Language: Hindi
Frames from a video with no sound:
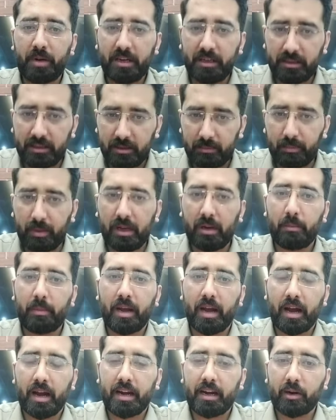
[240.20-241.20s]
प्रिंसिपल
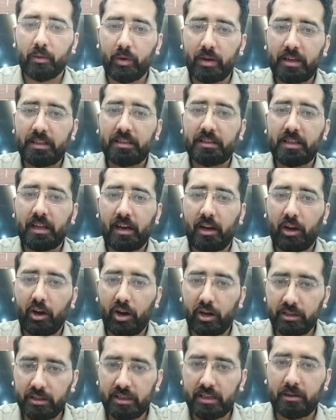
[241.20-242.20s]
बिहाइंड वट इज़ द
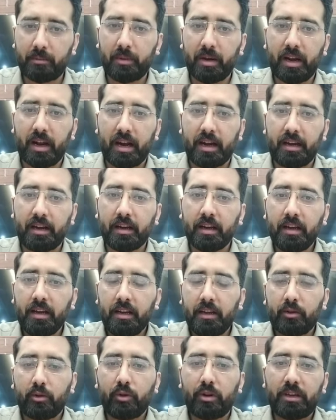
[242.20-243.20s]
लॉजिक बिहाइंड
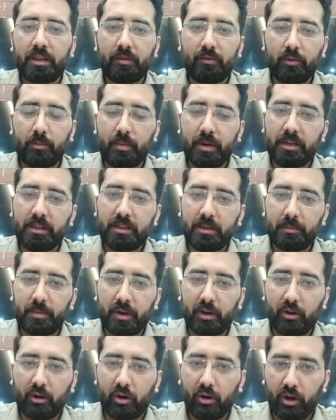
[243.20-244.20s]
क्योंकि जब वो
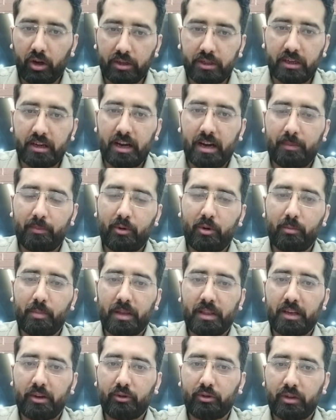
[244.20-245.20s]
प्रिंसिपल और लॉजिक आपको
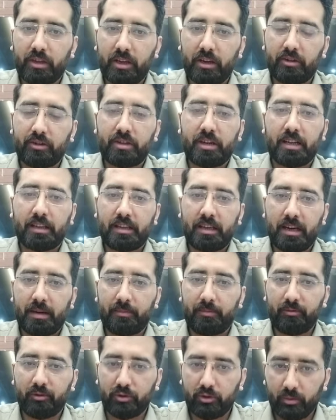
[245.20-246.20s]
पता होती है और साथ ही
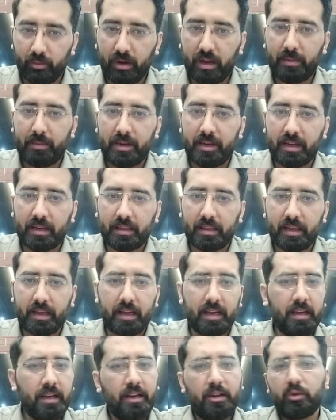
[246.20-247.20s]
आप वो जुमला भी करते
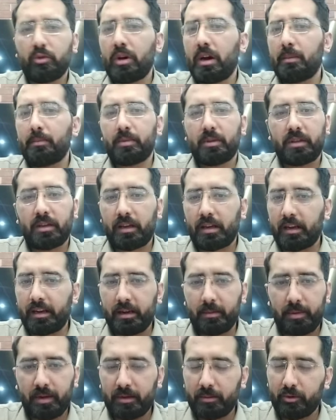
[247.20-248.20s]
हैं तो आपके
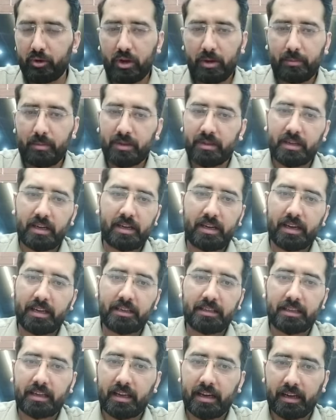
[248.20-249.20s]
लिए फिर जो है
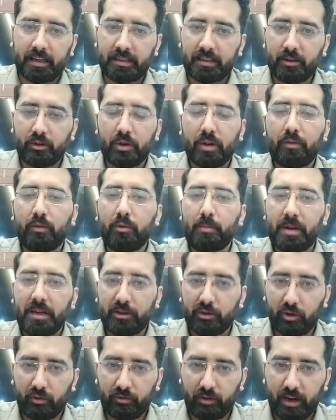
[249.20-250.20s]
सेंटेंस करेक्शन जो है वो
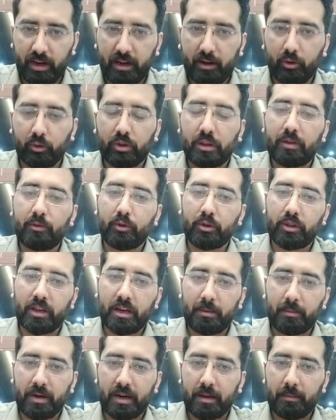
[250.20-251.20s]
पीस ऑफ केक होता है वो
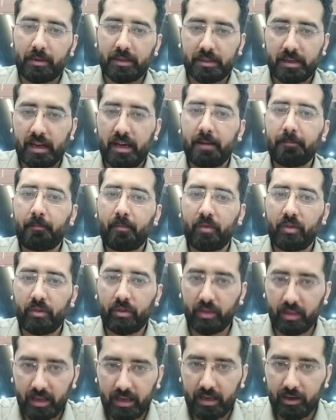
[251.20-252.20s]
इतना बड़ा मसला
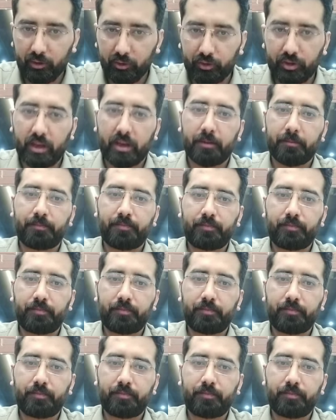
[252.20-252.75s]
नहीं होता